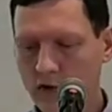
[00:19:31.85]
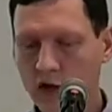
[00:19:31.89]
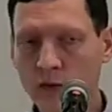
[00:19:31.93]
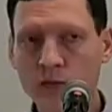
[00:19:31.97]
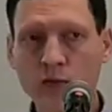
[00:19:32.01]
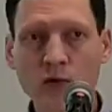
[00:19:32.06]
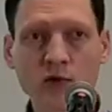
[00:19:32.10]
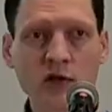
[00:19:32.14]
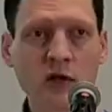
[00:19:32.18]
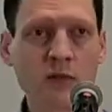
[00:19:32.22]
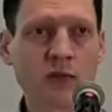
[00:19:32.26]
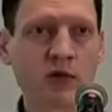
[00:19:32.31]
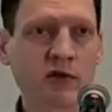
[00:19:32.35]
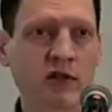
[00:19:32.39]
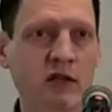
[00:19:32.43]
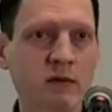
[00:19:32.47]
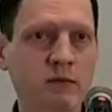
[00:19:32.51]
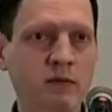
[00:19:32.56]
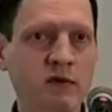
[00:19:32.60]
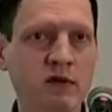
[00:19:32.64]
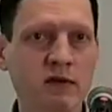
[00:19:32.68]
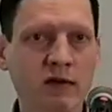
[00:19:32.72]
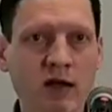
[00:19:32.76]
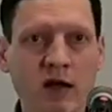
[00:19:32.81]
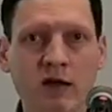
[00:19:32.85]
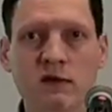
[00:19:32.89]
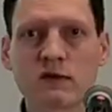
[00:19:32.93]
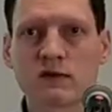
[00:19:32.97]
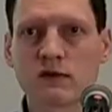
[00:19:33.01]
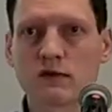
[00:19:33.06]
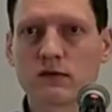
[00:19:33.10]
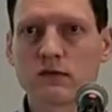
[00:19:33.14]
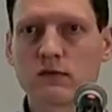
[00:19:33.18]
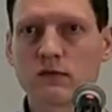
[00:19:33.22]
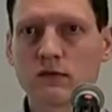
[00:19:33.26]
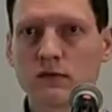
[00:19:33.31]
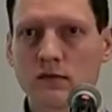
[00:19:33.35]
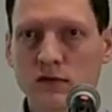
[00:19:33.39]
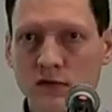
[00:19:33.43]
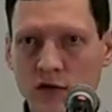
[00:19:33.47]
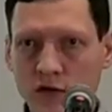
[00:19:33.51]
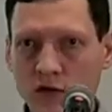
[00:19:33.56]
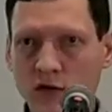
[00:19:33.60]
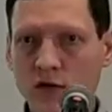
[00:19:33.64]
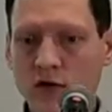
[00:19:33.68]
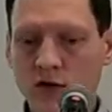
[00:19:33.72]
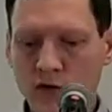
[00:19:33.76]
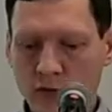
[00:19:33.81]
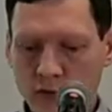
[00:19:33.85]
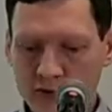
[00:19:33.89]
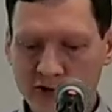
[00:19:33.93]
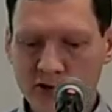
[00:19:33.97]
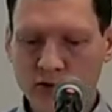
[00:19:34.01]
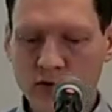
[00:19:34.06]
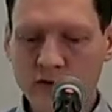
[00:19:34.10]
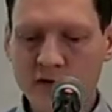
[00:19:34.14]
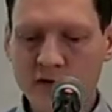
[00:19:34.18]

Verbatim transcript: I Bóg nie potępi nas, tych, którzy